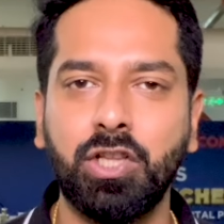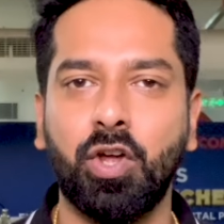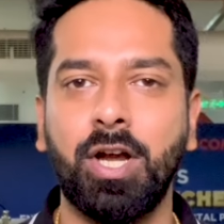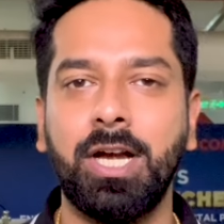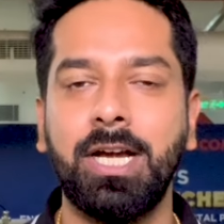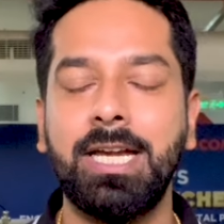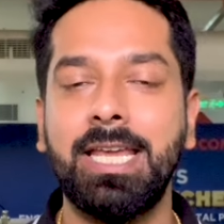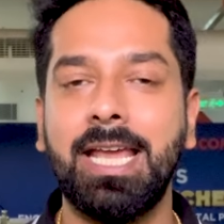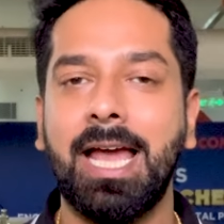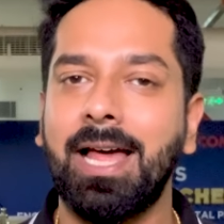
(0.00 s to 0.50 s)
तो
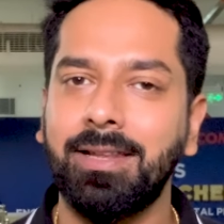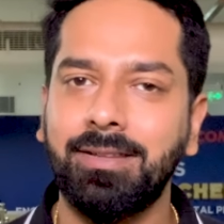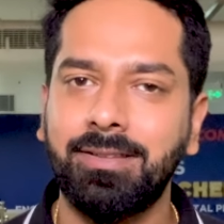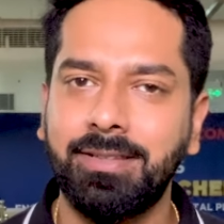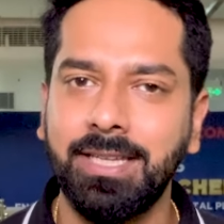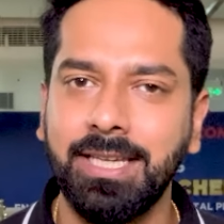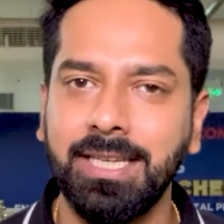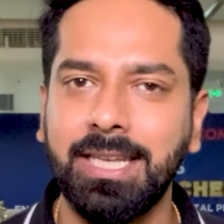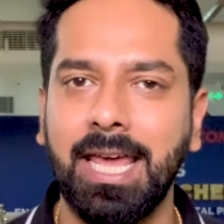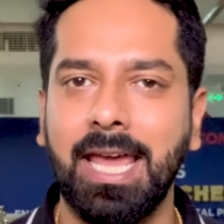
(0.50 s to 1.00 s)
इंडिया
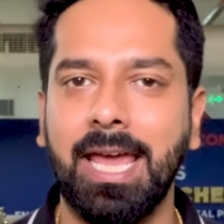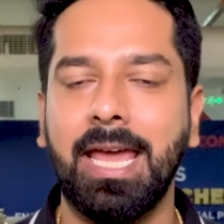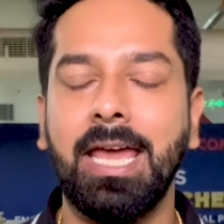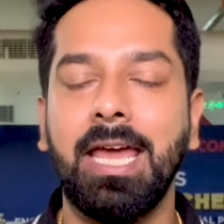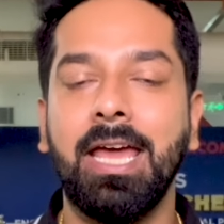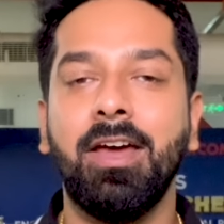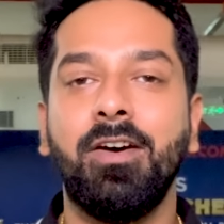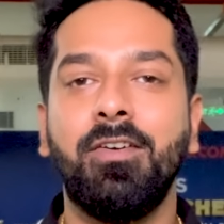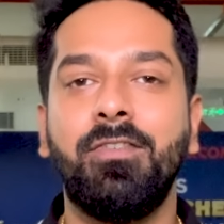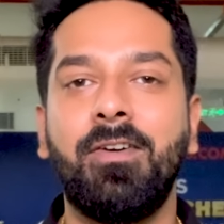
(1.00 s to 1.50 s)
सीधे
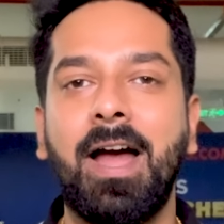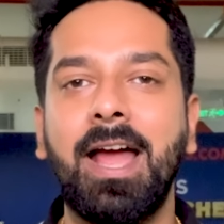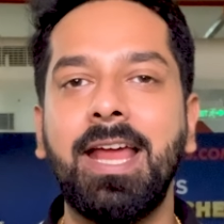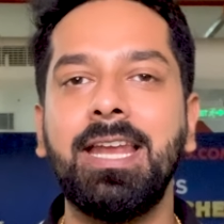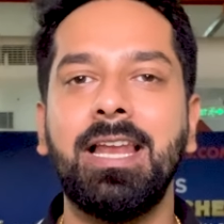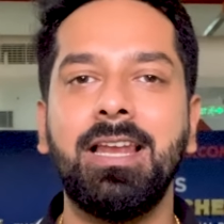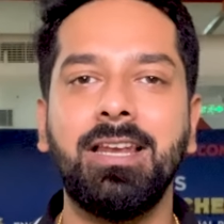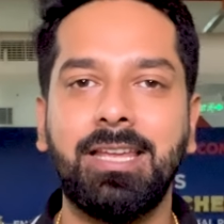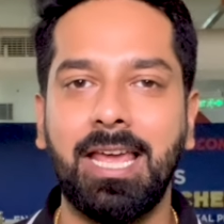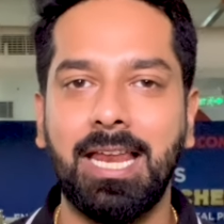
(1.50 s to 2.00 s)

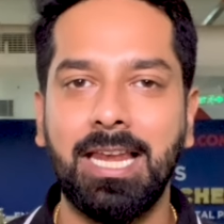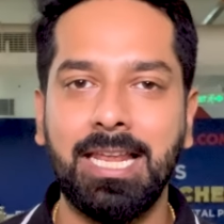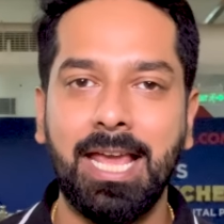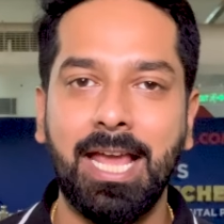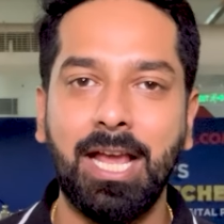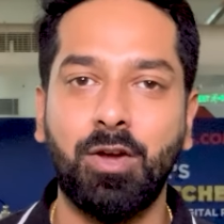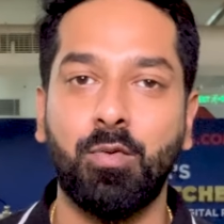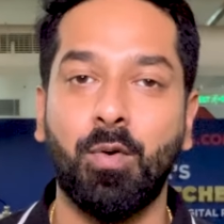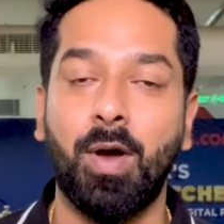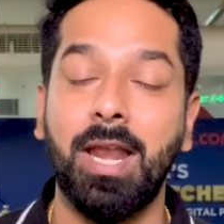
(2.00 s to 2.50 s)
फाइनल के
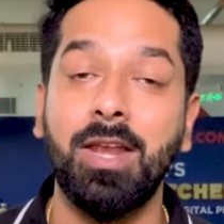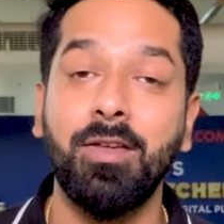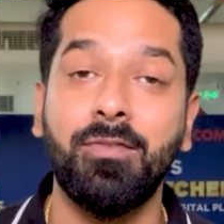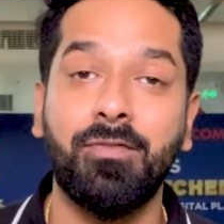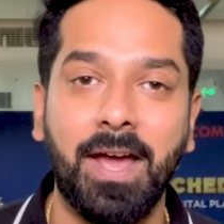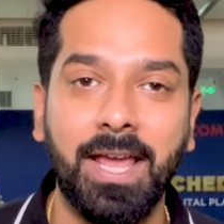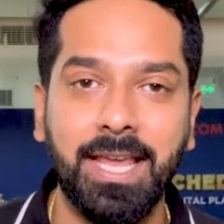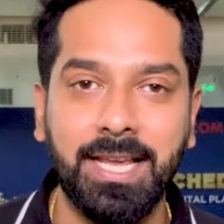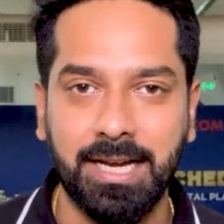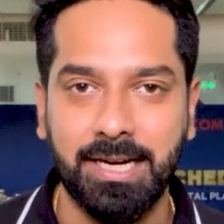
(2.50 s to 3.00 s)
लिए
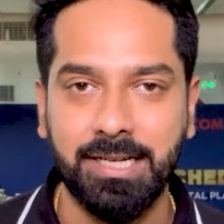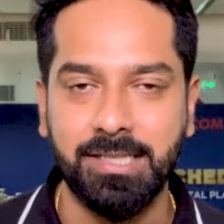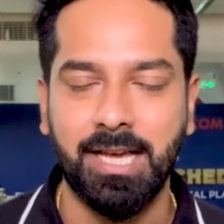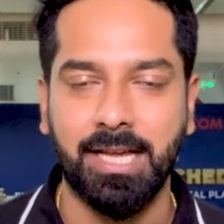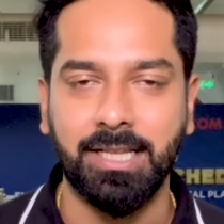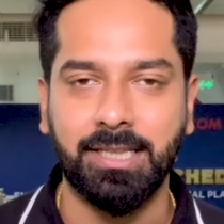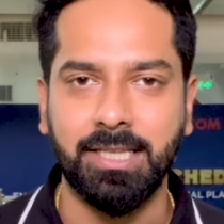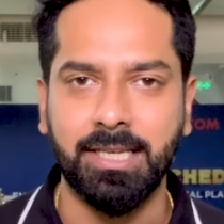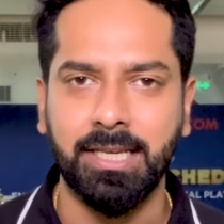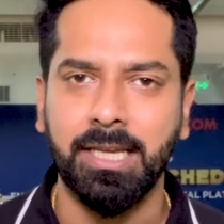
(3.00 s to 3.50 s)
क्वालिफाई कर
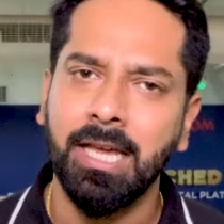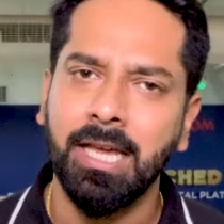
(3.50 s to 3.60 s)
जाती